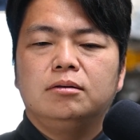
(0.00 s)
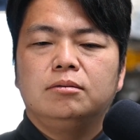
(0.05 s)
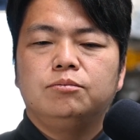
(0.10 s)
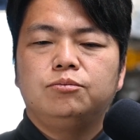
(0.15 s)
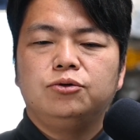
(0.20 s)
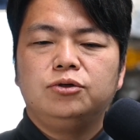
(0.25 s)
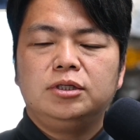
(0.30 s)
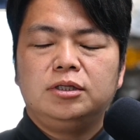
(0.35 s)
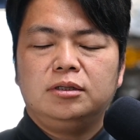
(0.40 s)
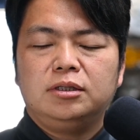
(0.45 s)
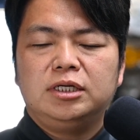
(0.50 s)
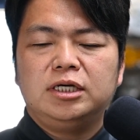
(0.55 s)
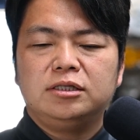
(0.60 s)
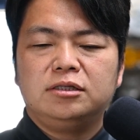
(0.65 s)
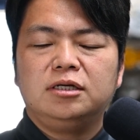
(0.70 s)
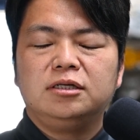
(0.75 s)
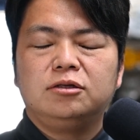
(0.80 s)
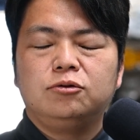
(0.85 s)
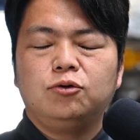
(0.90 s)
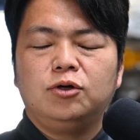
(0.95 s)
部品削
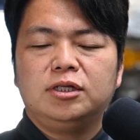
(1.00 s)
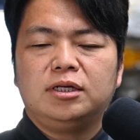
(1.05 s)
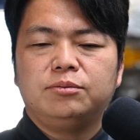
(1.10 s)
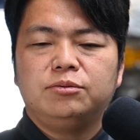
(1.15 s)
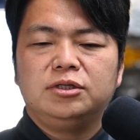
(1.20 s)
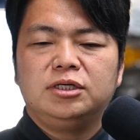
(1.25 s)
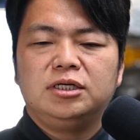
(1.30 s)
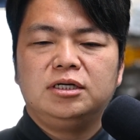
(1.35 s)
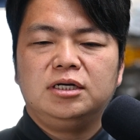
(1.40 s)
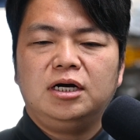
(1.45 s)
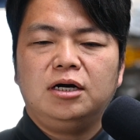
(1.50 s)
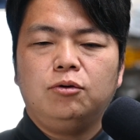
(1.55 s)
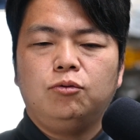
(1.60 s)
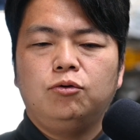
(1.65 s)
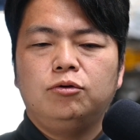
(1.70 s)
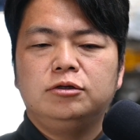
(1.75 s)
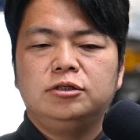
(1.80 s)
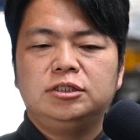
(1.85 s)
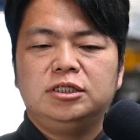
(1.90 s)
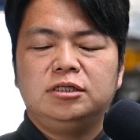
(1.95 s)
れ取れた部品が
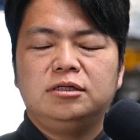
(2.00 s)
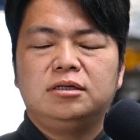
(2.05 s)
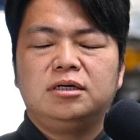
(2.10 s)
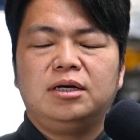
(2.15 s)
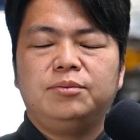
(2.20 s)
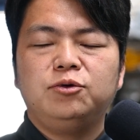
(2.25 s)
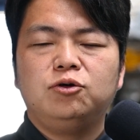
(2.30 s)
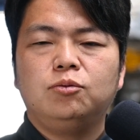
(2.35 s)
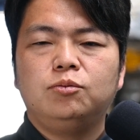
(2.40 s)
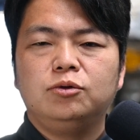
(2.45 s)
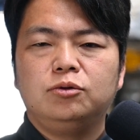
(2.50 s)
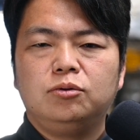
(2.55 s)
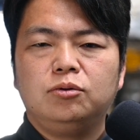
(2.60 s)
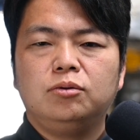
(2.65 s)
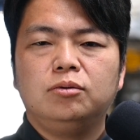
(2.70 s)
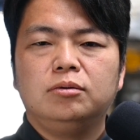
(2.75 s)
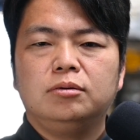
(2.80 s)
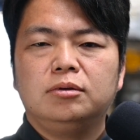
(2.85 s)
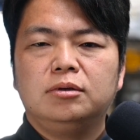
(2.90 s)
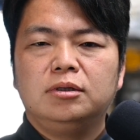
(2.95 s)
オイルシールに噛み込む
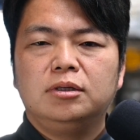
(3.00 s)
と